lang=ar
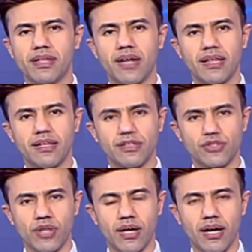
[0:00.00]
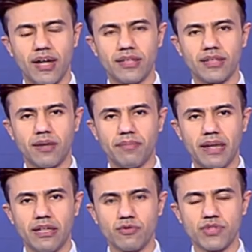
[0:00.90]
هذا الإجراء ألا ترى
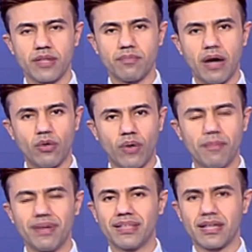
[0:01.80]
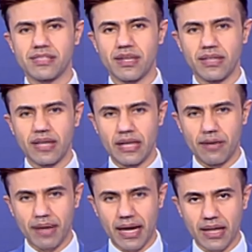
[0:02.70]
بأنه سيتبعه عملية عسكرية لا
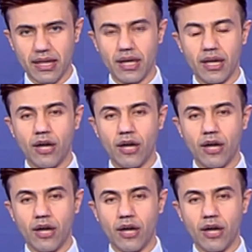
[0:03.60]
محالة